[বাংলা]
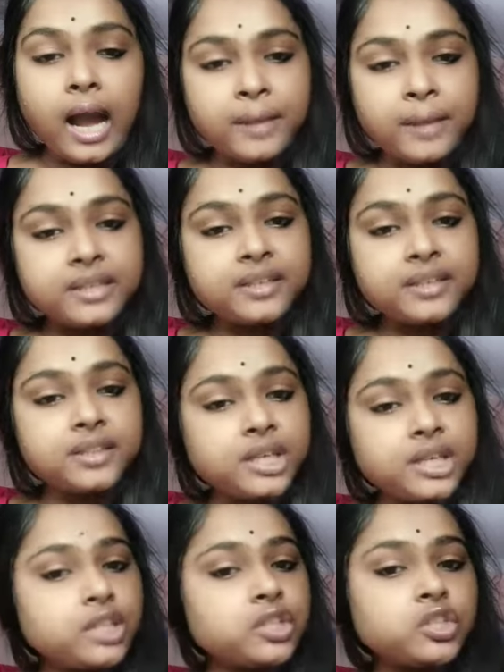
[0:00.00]
আমাদের
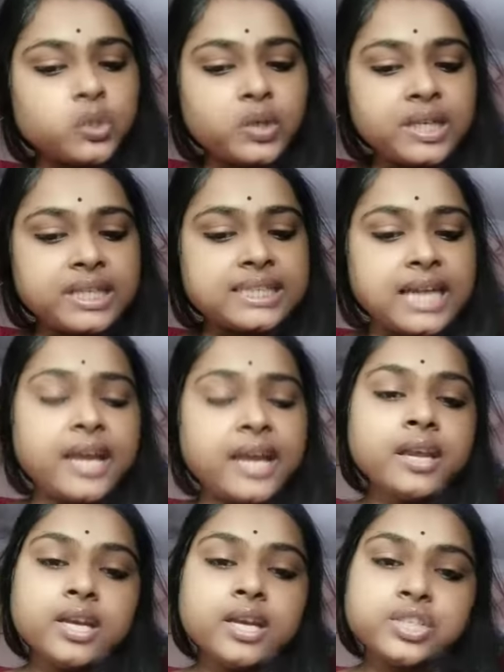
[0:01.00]
দিন চলে যায়
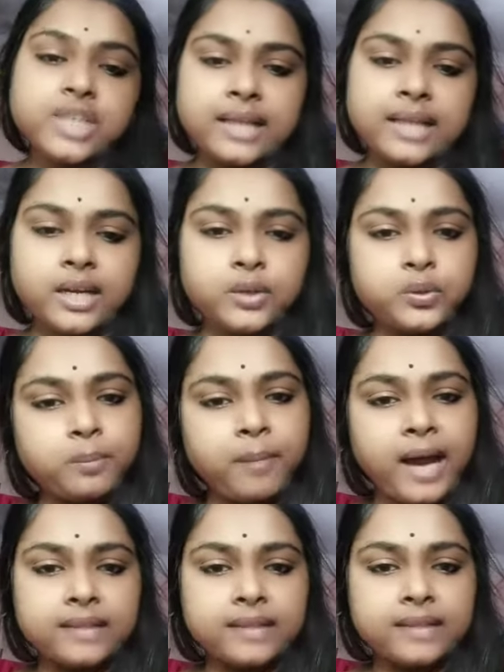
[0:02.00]
সাধারণ
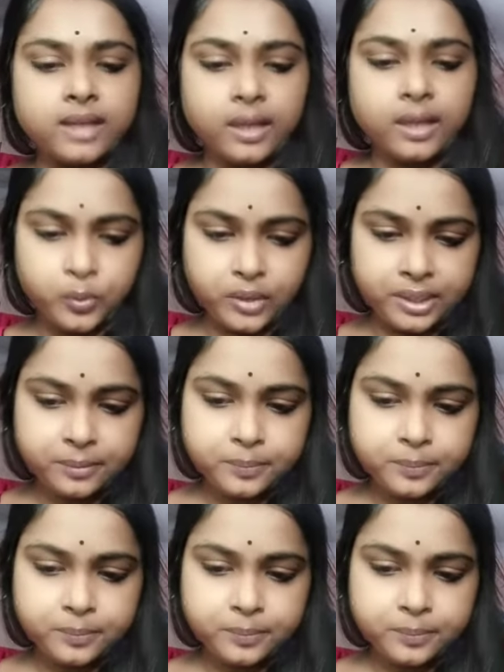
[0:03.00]
ভাত কাপড়ে